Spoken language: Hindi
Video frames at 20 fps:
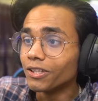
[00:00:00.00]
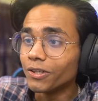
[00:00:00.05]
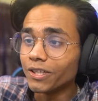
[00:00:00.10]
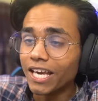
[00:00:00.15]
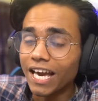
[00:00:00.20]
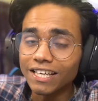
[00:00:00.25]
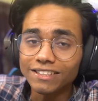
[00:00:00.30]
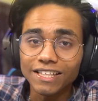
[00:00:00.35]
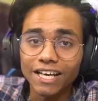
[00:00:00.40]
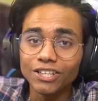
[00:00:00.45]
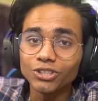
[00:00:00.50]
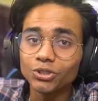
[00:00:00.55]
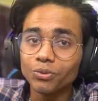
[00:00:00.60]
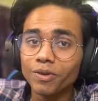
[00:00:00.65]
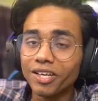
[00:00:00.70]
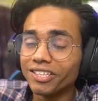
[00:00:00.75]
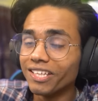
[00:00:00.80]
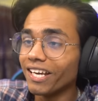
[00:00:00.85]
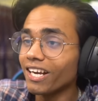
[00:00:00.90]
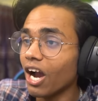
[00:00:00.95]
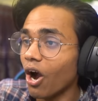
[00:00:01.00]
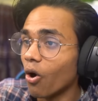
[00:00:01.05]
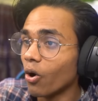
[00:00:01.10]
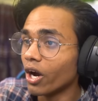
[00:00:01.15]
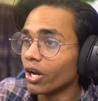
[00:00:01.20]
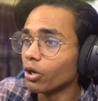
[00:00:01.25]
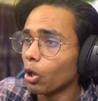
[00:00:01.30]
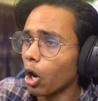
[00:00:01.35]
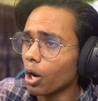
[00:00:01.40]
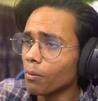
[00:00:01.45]
तो यस गाइस तुमने देखा
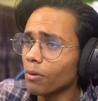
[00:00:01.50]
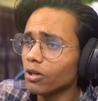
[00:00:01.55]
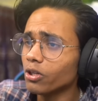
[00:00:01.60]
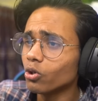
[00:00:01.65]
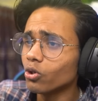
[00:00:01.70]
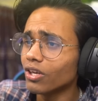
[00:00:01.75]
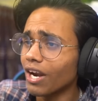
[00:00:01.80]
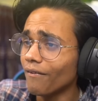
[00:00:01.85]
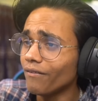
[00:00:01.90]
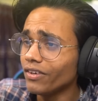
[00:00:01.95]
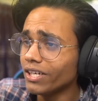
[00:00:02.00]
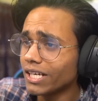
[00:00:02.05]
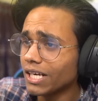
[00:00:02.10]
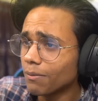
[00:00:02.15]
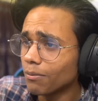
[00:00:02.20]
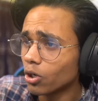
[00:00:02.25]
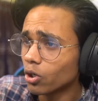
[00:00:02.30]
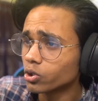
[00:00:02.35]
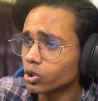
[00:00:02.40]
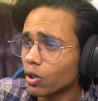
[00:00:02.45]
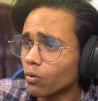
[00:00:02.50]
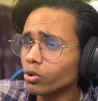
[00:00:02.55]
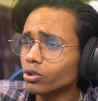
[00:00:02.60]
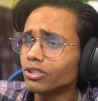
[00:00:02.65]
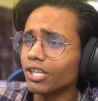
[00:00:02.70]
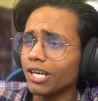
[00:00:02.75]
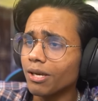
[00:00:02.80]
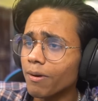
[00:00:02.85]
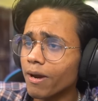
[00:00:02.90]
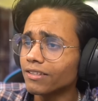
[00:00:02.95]
होगा नॉर्मल जो क्राफ्टिंग टेबल होता है वो
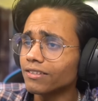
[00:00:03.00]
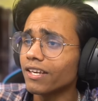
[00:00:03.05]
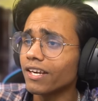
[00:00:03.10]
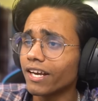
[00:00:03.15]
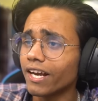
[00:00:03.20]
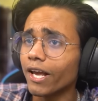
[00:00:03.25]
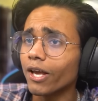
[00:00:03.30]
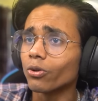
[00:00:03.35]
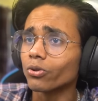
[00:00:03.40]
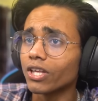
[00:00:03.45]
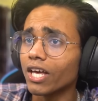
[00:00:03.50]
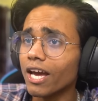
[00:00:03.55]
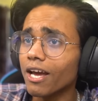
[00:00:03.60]
थ्री बाय थ्री का ही होता